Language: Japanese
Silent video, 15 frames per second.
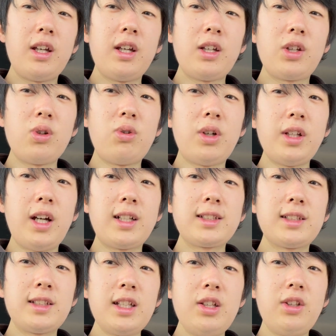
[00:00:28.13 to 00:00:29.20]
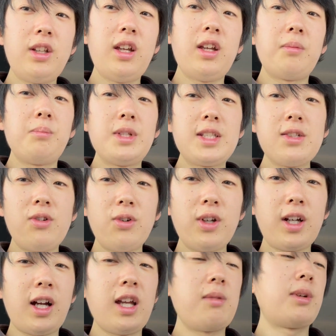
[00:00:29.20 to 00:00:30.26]
えー、今日はね、暑いので、水を
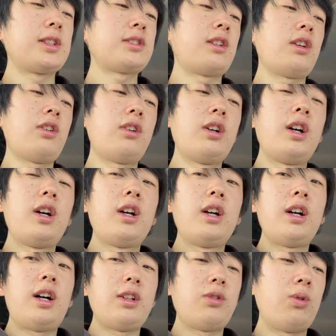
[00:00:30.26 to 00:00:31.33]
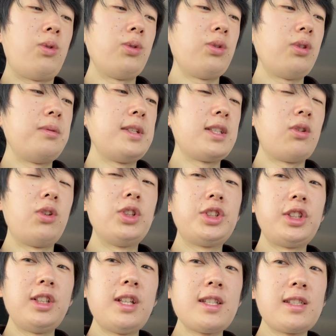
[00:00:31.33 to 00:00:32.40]
俺買いましたよ。あの、本当に水美味
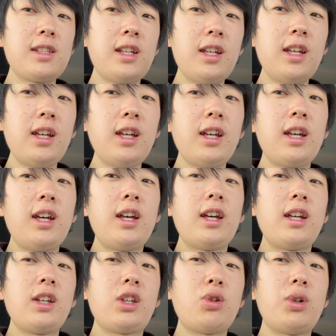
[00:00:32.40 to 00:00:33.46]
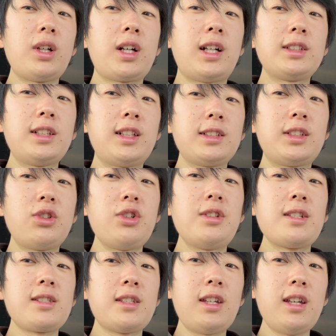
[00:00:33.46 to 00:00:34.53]
しいですね。えー、今日は風が強
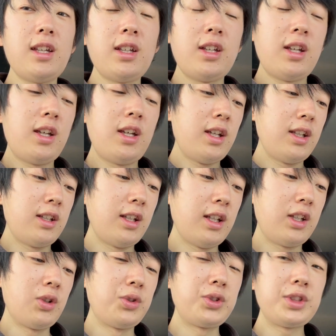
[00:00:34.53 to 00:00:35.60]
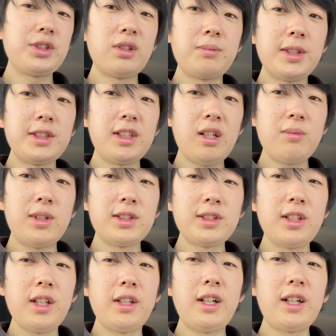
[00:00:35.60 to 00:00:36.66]
いんですね。で、今日服装間違えま
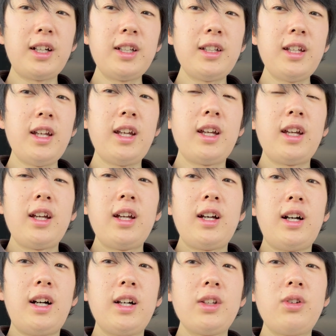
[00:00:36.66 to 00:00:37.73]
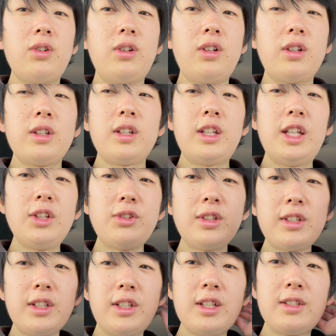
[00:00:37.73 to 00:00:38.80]
して、中にね、あの、
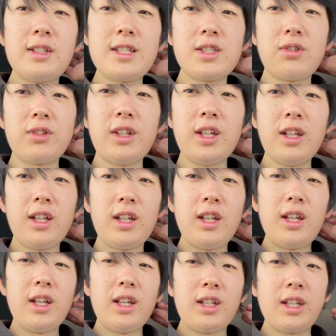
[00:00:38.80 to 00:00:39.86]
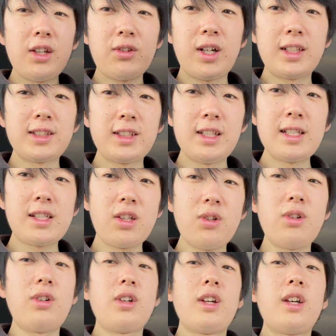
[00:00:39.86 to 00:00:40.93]
ヒートテック着てるんですよね。結構暑いですけ
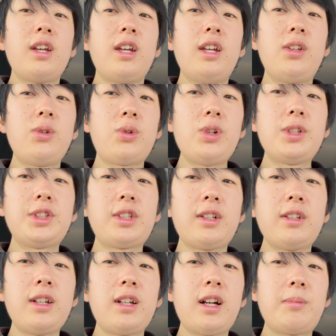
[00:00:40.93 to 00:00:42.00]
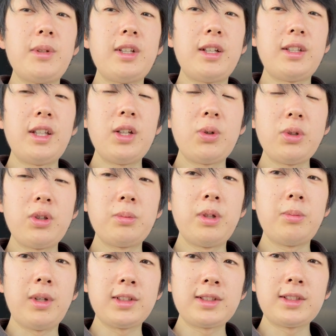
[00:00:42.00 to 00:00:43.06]
ど、えー、残りの時間で、頑張ってやっていこうと
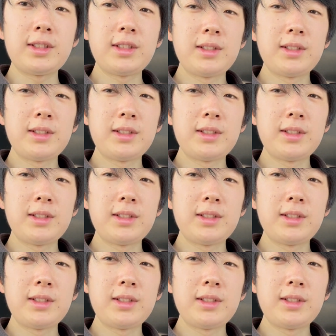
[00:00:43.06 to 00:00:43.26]
思います。